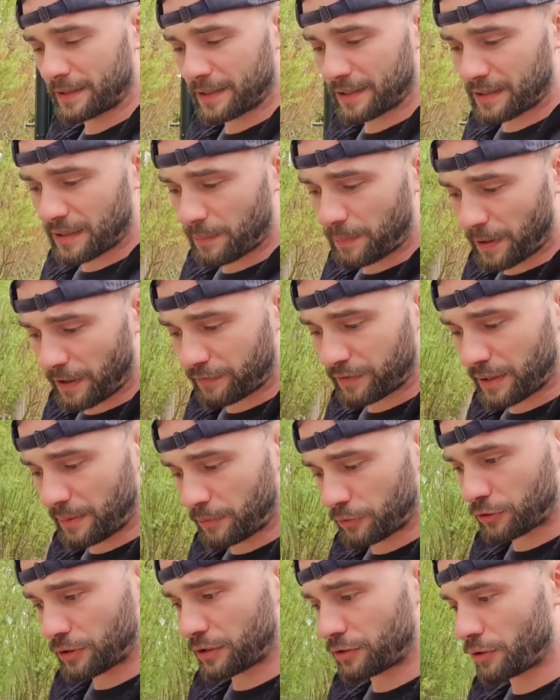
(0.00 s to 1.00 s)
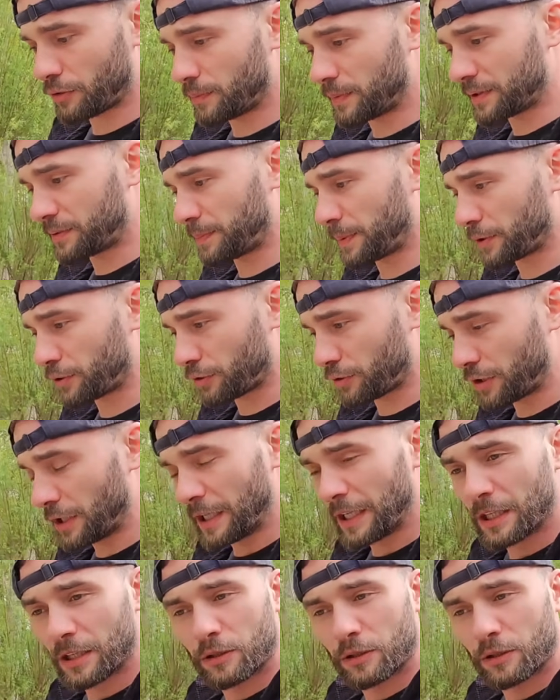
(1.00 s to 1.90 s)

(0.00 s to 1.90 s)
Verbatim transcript: Tak naprawdę można się ubezpieczyć,